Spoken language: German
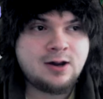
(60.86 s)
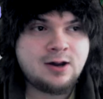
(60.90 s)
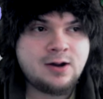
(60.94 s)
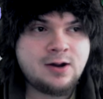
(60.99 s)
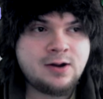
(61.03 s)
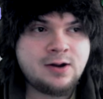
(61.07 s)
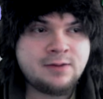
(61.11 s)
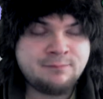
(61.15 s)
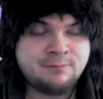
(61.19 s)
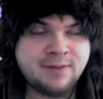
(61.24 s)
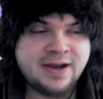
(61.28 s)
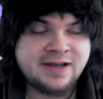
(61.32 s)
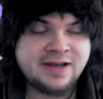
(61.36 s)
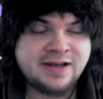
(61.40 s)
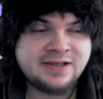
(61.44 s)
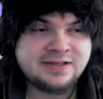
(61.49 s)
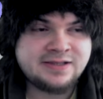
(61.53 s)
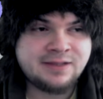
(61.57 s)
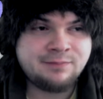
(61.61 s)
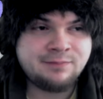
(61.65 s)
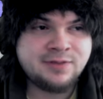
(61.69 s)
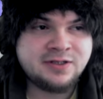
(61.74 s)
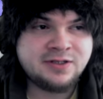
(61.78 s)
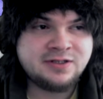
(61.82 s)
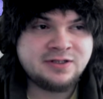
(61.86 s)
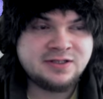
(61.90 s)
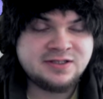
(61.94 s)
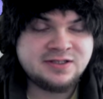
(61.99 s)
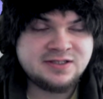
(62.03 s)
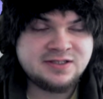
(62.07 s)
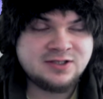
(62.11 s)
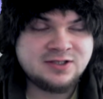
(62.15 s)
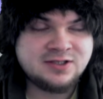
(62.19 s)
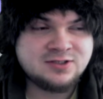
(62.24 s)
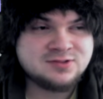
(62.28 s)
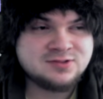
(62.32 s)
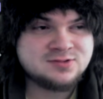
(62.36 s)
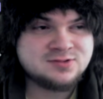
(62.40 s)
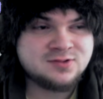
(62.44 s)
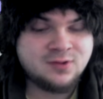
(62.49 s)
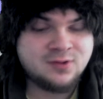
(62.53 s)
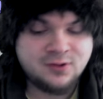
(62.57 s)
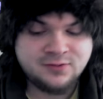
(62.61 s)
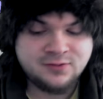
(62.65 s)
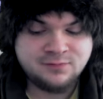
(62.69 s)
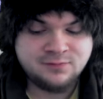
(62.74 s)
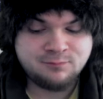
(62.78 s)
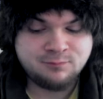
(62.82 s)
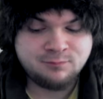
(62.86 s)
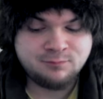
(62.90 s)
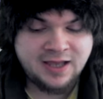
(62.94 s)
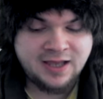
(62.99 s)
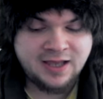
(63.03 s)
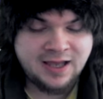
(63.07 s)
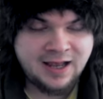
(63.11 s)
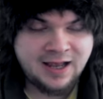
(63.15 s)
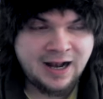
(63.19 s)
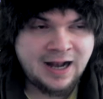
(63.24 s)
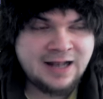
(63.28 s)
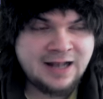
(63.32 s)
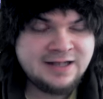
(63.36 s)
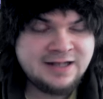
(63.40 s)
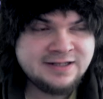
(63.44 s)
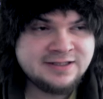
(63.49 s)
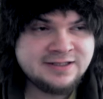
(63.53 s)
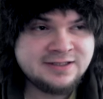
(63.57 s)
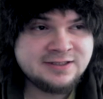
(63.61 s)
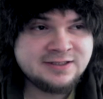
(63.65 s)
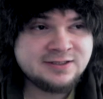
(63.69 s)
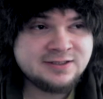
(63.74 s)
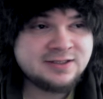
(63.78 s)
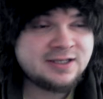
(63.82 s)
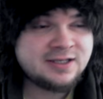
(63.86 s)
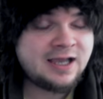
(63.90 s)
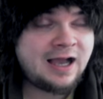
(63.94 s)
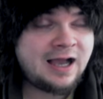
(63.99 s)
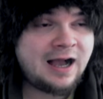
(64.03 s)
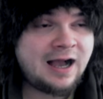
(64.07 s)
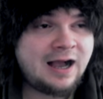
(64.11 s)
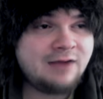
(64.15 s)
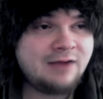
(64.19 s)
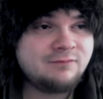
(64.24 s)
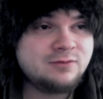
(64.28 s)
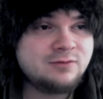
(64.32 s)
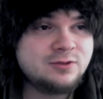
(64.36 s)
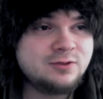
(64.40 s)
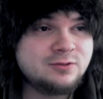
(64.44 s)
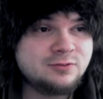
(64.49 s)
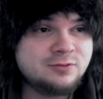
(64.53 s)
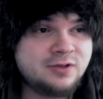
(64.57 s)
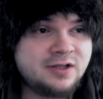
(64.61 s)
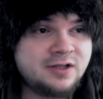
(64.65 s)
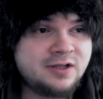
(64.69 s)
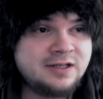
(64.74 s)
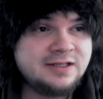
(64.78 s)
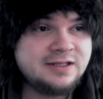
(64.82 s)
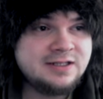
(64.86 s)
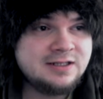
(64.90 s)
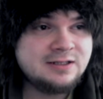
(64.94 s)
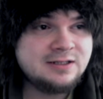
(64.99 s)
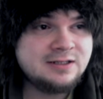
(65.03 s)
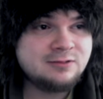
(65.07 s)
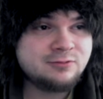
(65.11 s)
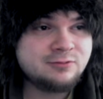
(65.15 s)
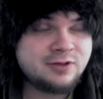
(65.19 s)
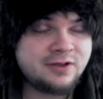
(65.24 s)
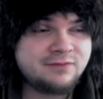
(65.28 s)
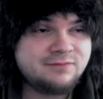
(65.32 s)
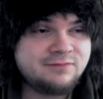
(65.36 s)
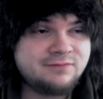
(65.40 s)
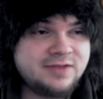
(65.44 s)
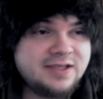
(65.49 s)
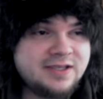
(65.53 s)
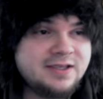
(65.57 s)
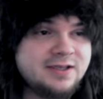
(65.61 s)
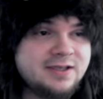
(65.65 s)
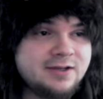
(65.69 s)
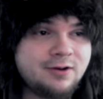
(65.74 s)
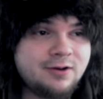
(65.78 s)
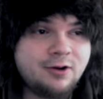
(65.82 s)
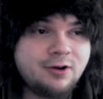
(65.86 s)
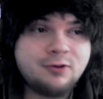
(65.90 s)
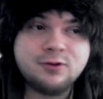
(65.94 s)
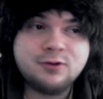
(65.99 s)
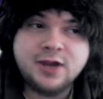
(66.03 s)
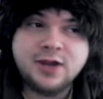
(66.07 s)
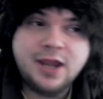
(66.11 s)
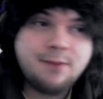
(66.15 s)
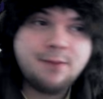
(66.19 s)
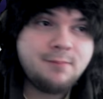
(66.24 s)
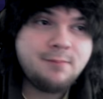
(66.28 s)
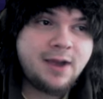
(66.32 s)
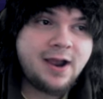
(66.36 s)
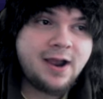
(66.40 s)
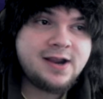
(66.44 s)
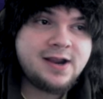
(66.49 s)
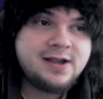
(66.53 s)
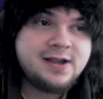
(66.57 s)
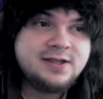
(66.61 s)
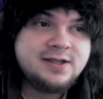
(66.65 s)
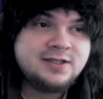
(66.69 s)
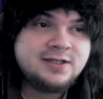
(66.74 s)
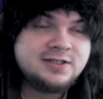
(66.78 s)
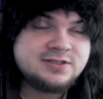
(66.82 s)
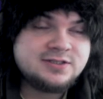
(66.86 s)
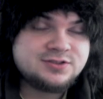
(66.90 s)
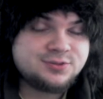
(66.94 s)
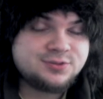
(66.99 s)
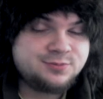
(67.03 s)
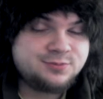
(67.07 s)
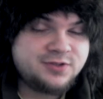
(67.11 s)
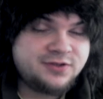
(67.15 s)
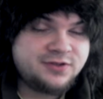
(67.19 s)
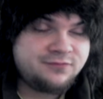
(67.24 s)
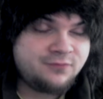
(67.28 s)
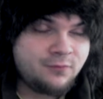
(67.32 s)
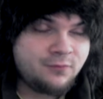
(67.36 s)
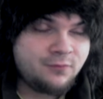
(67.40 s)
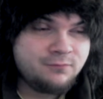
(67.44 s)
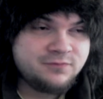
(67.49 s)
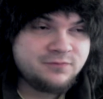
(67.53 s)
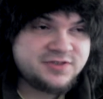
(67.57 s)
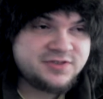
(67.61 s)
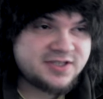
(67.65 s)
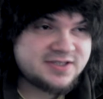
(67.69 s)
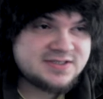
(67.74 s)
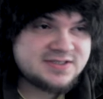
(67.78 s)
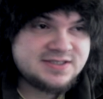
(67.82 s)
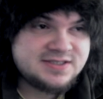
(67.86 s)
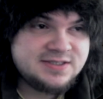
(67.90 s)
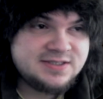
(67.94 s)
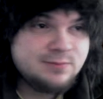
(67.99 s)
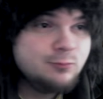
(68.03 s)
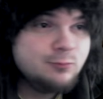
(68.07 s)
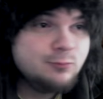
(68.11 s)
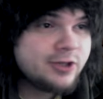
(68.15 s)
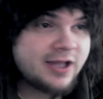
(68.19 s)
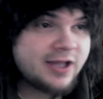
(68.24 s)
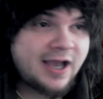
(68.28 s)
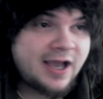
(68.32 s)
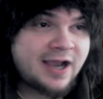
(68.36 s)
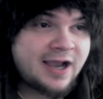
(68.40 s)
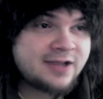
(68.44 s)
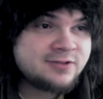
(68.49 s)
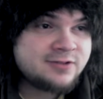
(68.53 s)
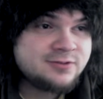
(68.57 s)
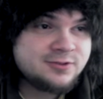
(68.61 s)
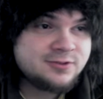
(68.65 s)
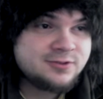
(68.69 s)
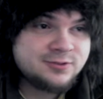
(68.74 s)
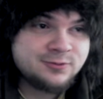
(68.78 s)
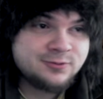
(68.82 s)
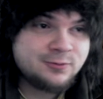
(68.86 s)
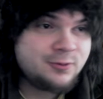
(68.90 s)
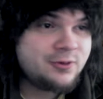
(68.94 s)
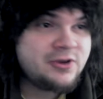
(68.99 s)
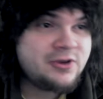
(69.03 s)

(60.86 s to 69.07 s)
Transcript: Meine ich damit nicht irgendeinen Aldi, Gravel oder Lidl oder ihr auch immer, so um die 5, 6, 700, 800 Euro.